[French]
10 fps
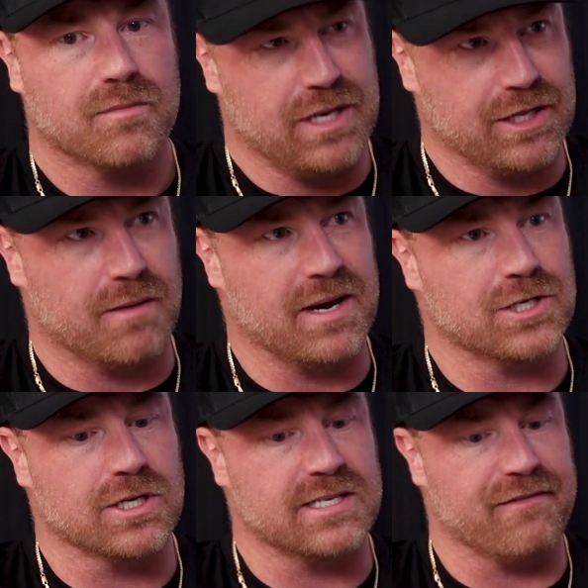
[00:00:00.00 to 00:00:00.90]
Puis les
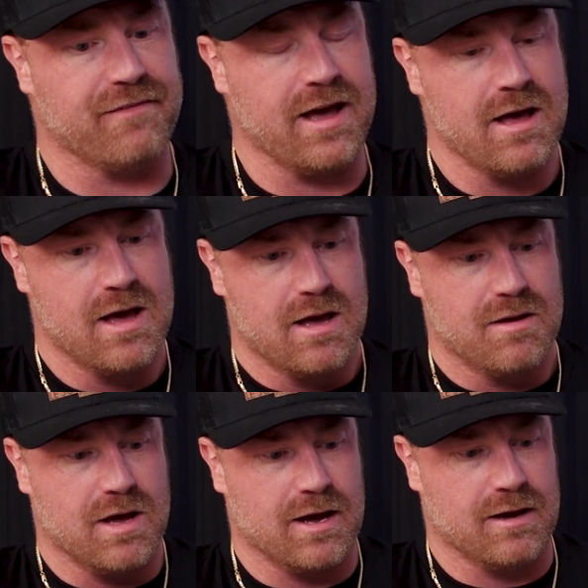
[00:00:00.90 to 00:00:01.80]
dommages que ça fait.
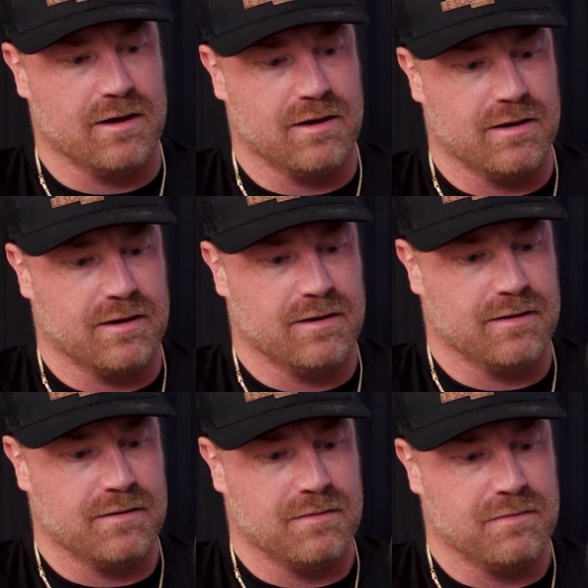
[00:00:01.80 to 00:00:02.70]
Euh,
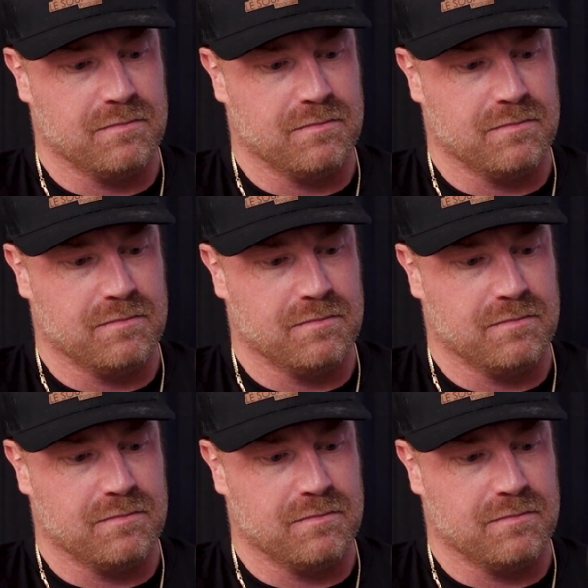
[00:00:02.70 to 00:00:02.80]
euh,